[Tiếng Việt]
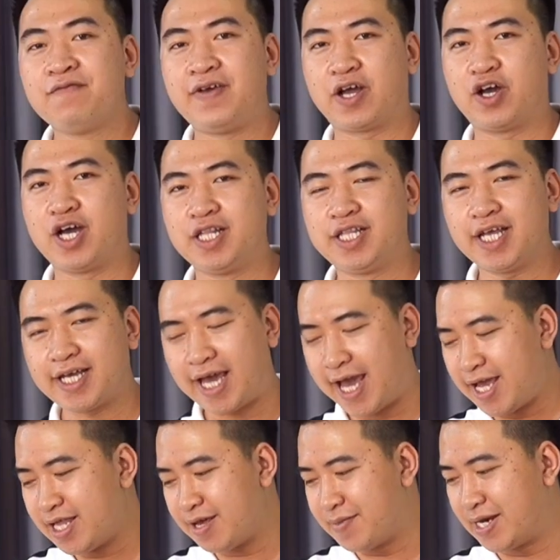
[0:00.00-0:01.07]
về ngoại hình thiết
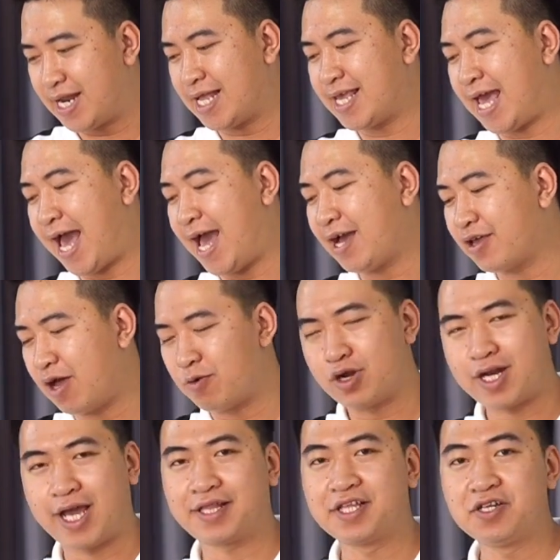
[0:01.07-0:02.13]
kế thì mình đánh giá cái dòng
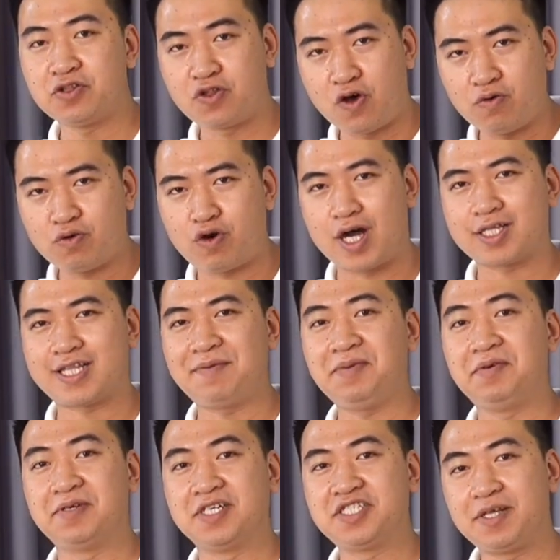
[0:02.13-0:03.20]
loa này tương đối tốt khoảng 8
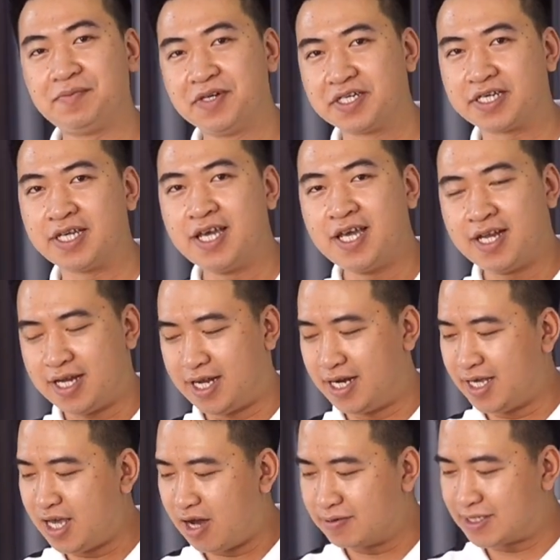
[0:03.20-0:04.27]
điểm rưỡi trên 10 à,
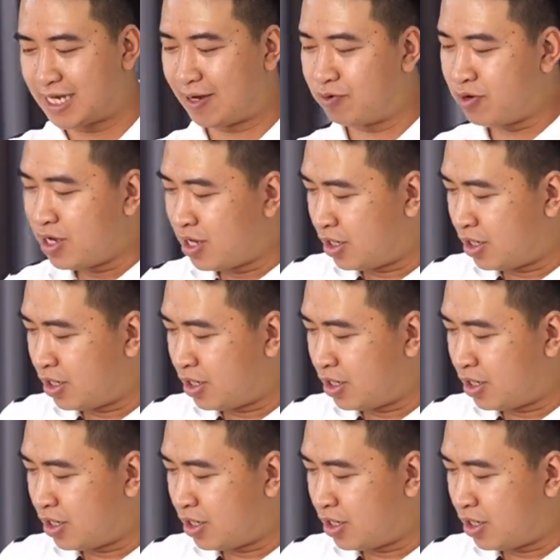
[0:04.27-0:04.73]
lý do vì sao